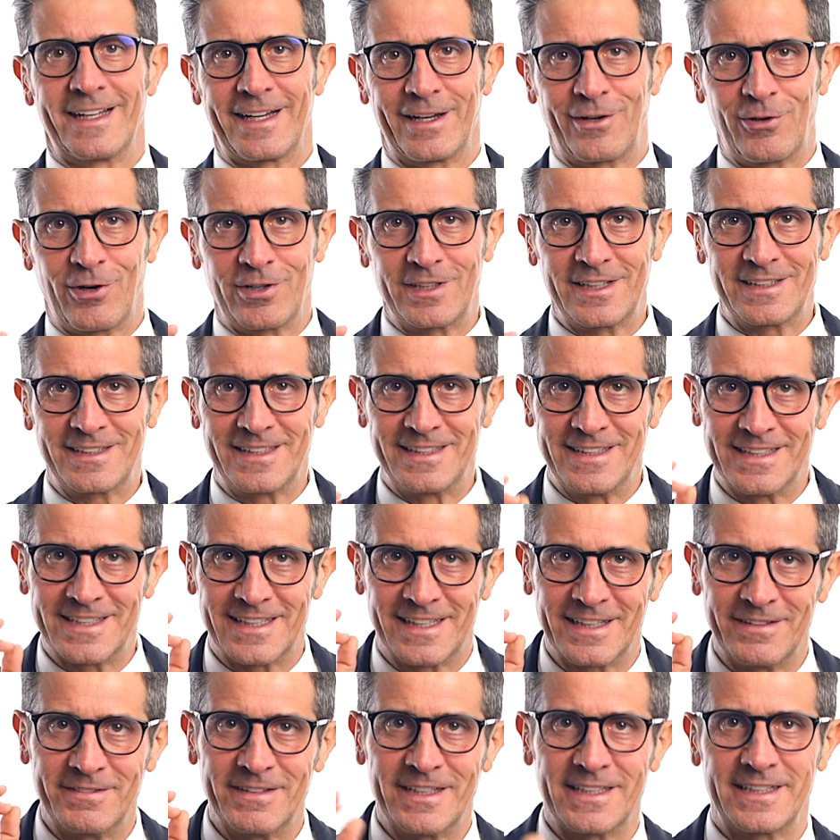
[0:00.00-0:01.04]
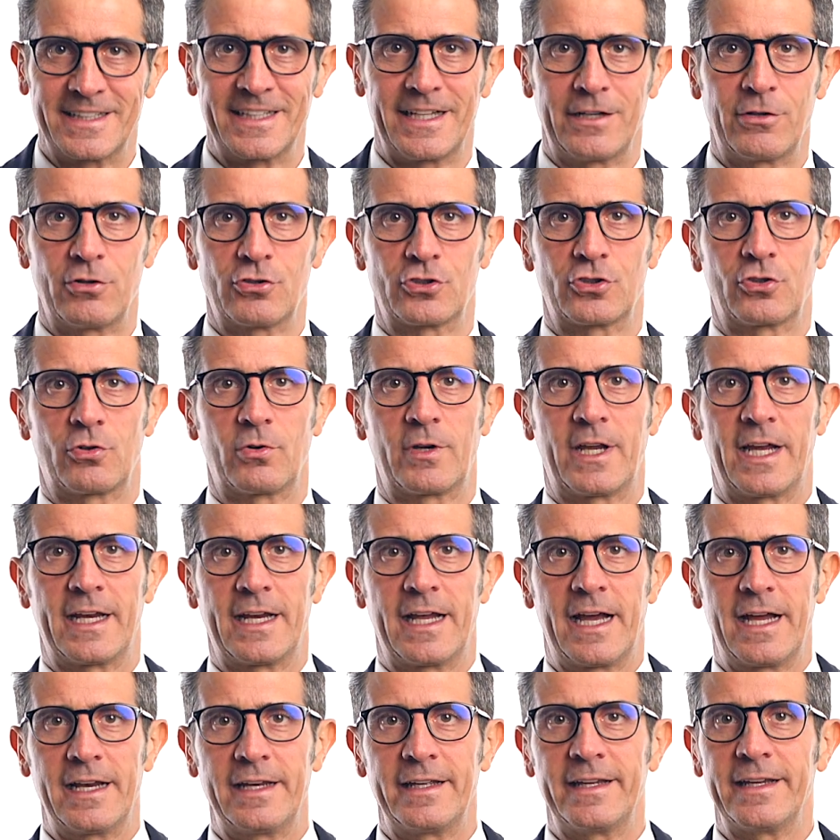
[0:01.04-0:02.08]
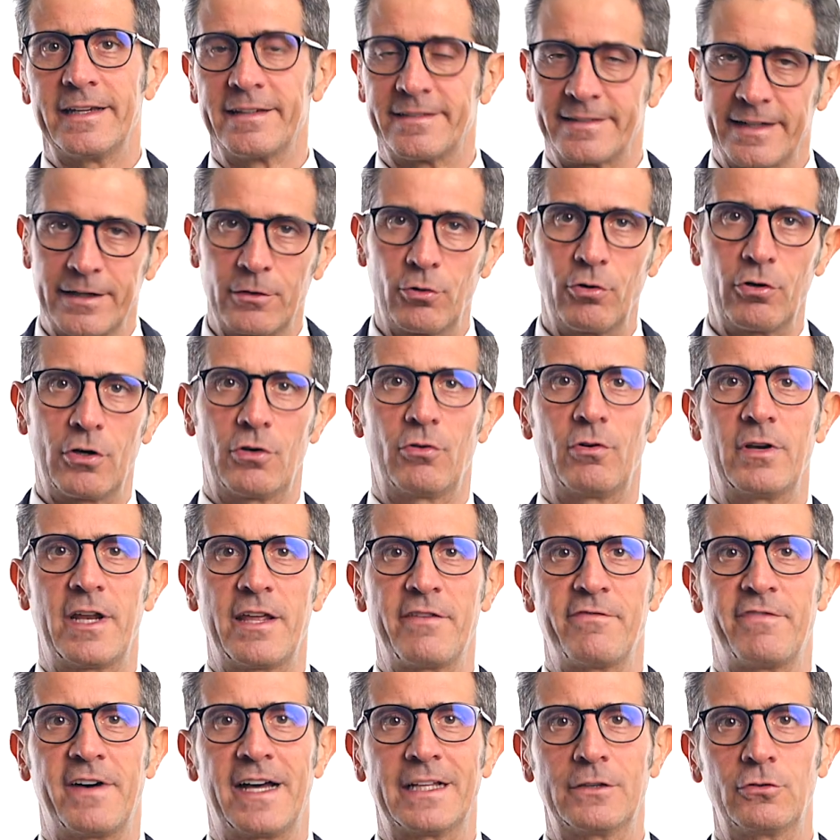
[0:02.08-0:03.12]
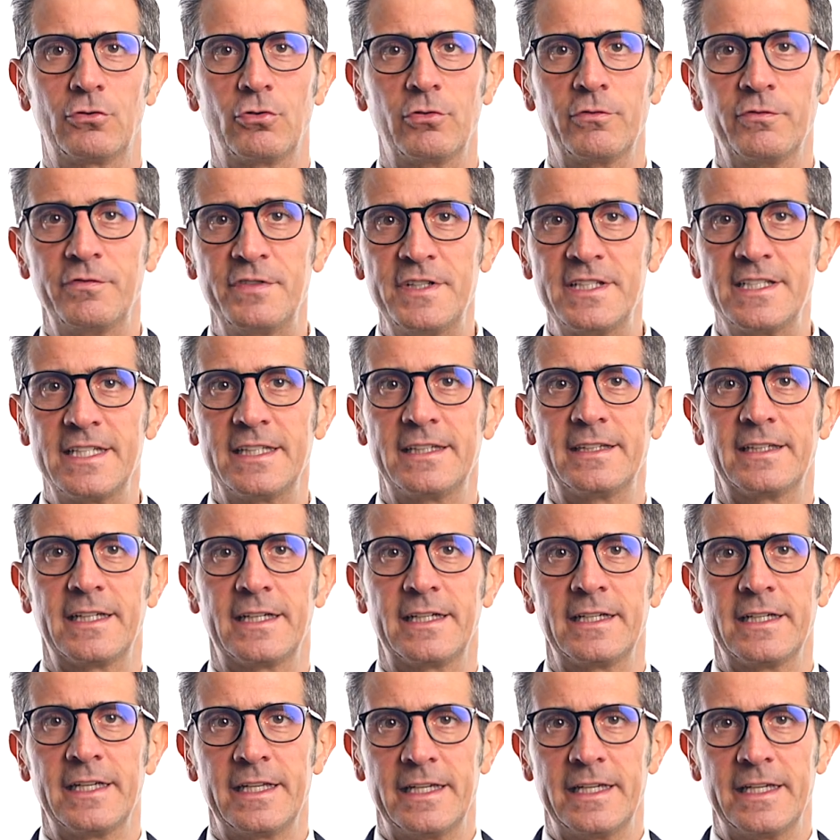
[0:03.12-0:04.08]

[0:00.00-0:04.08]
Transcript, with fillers: Ricordati di iscriverti al nostro canale e se ancora non l'hai fatto visita